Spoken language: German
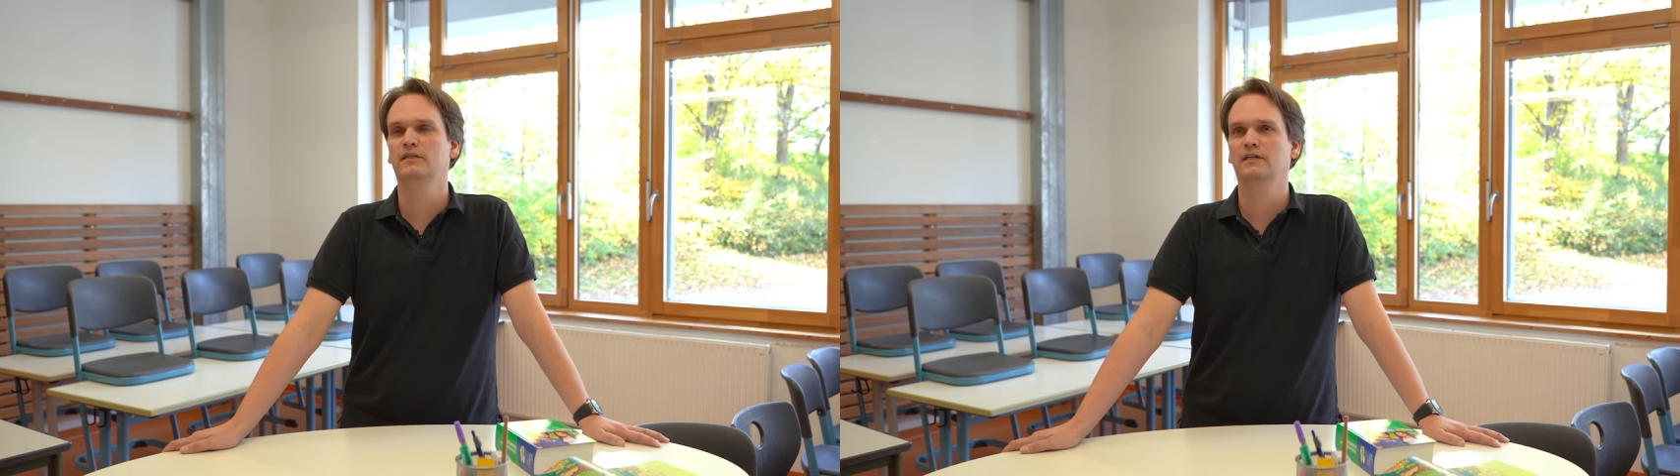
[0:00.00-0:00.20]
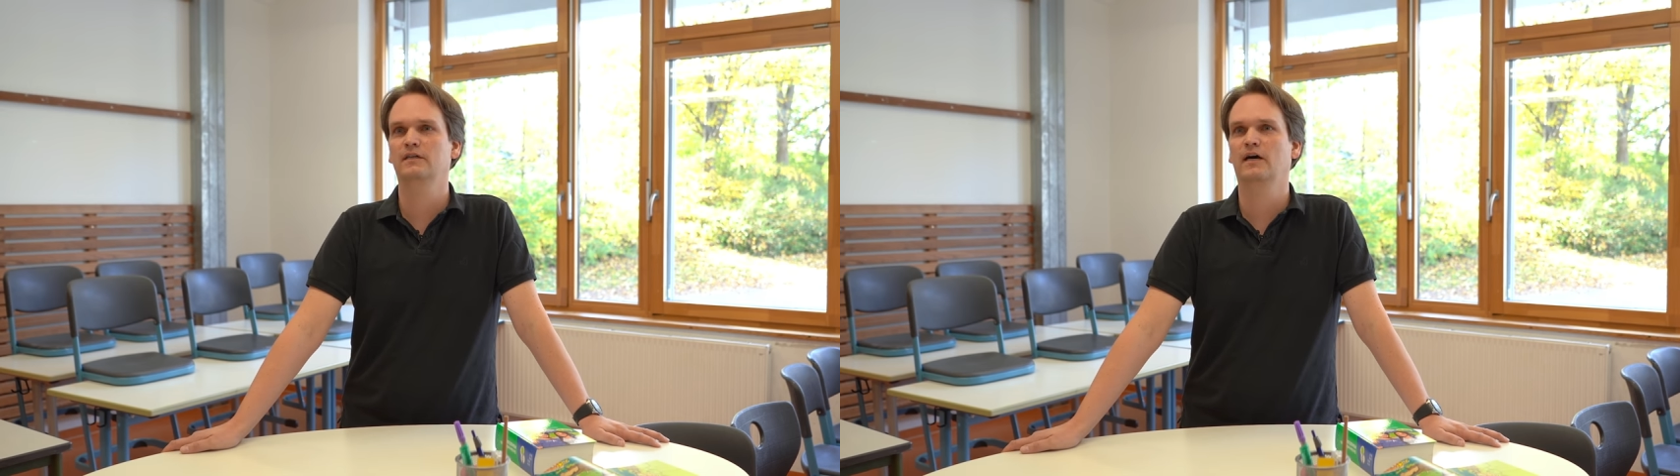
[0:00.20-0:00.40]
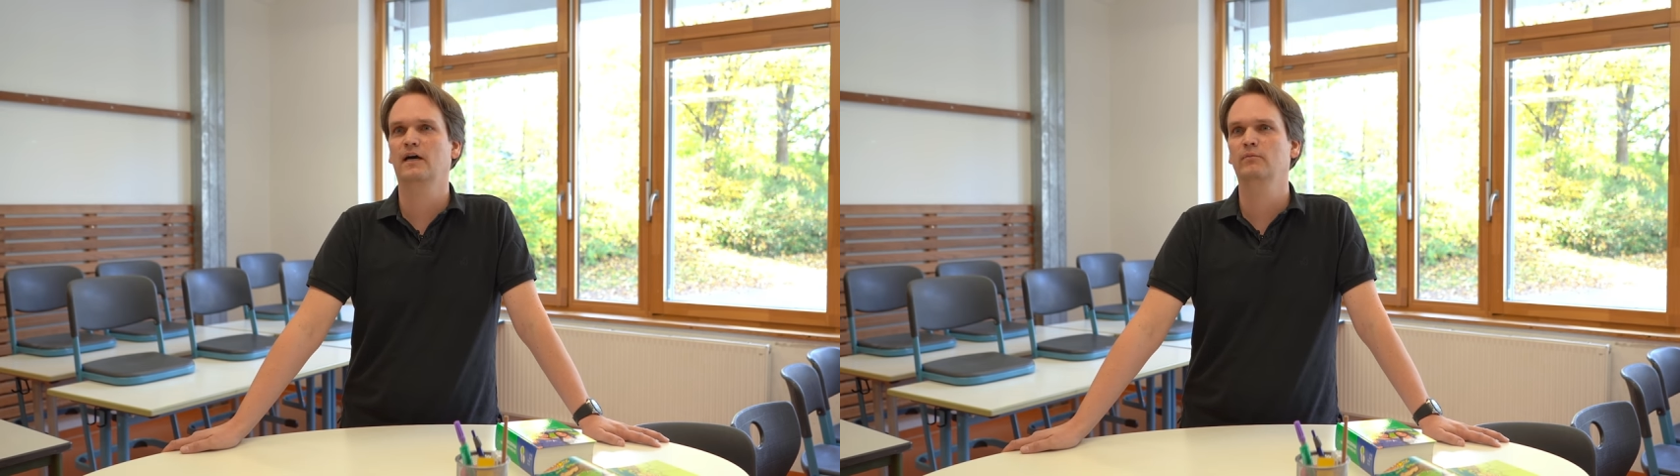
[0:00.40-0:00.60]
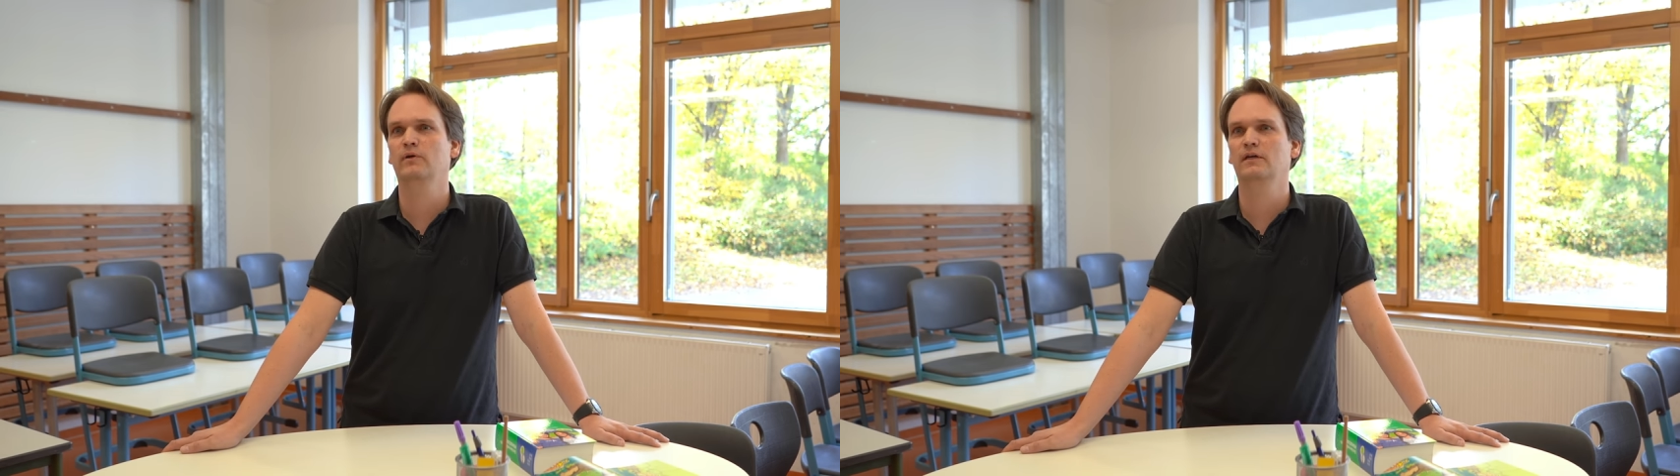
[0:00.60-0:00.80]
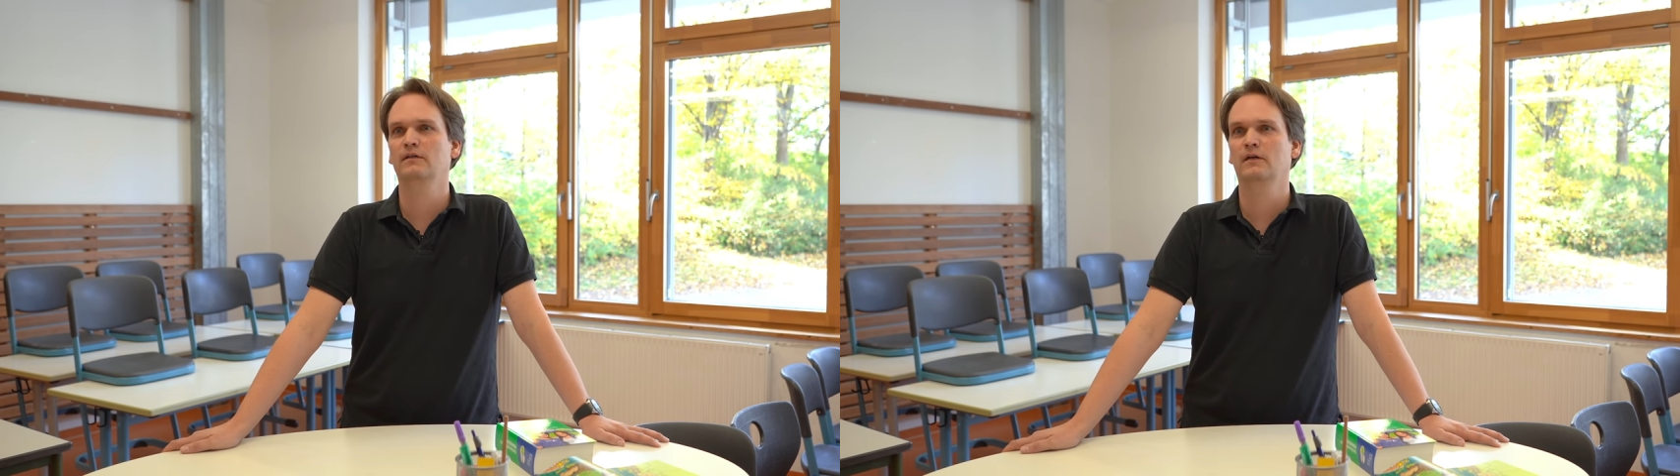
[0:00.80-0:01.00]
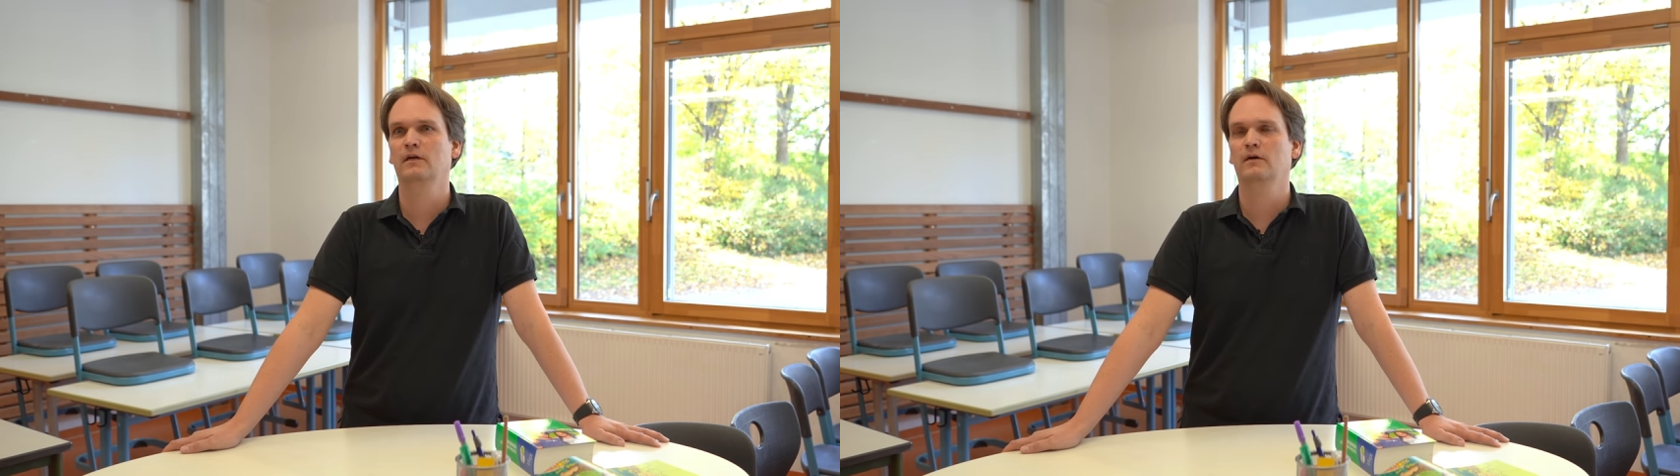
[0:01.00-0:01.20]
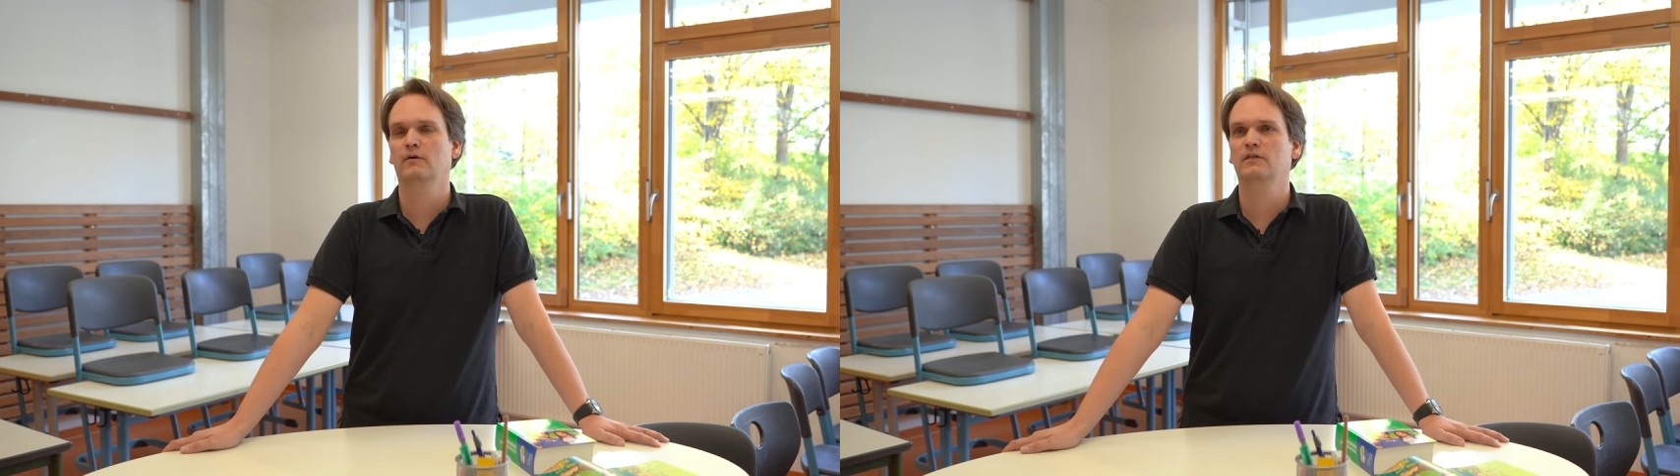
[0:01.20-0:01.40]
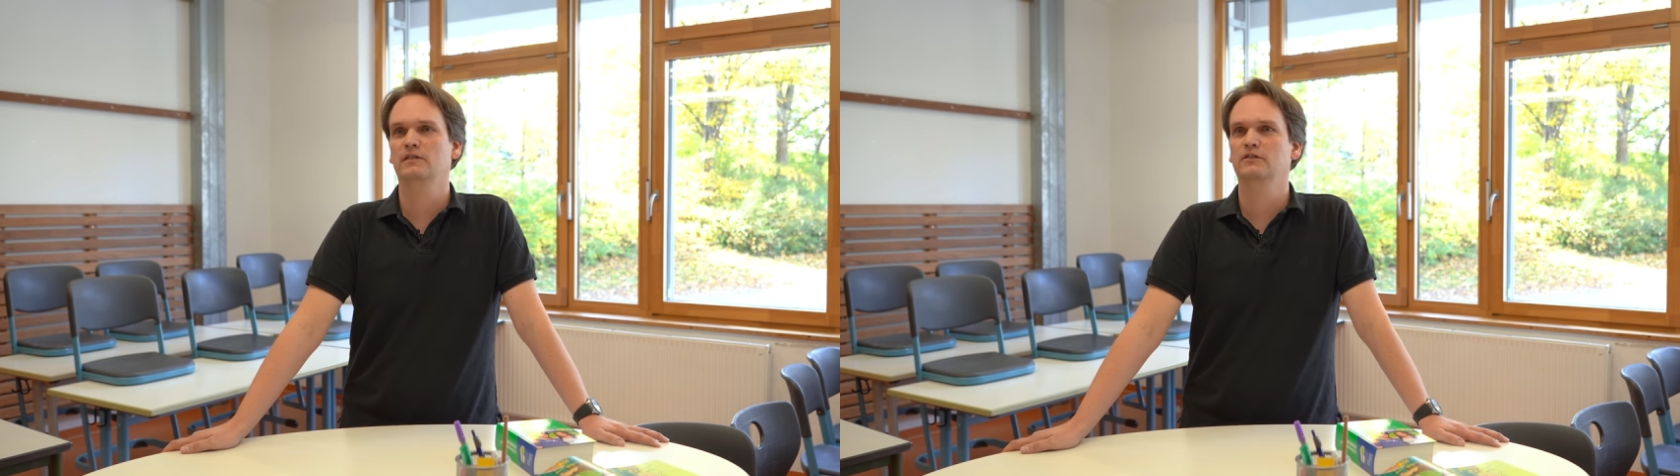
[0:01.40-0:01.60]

Technik reinbringt. Und das